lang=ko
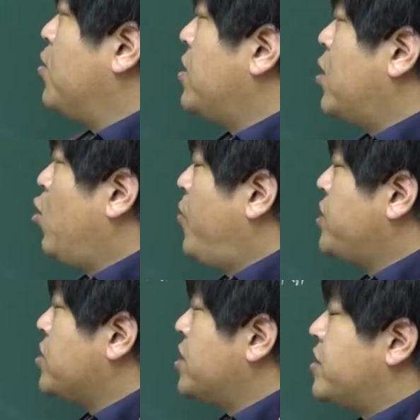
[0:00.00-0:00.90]
뭔가
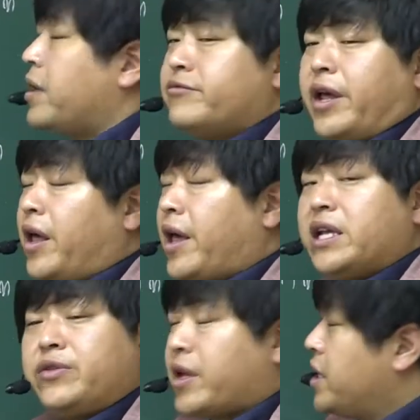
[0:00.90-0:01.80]
곱해졌기 때문에
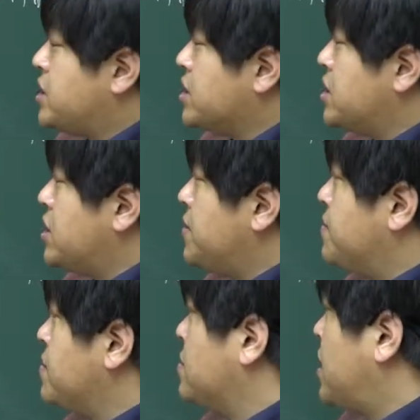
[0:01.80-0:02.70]
n이 됐겠지. 그치?
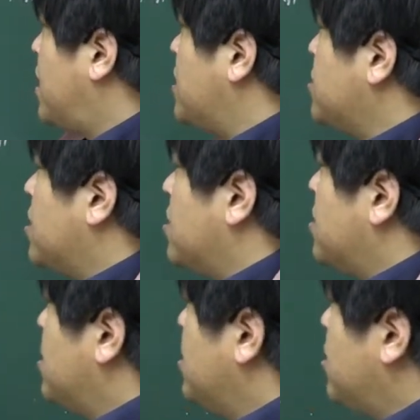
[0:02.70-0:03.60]
따라서
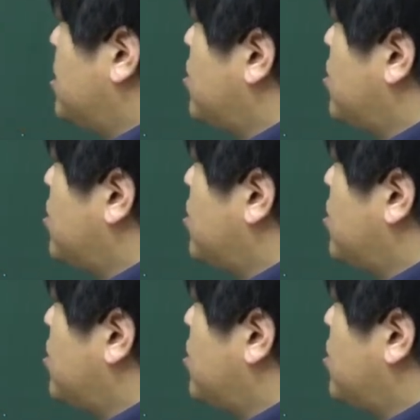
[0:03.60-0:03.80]
여기다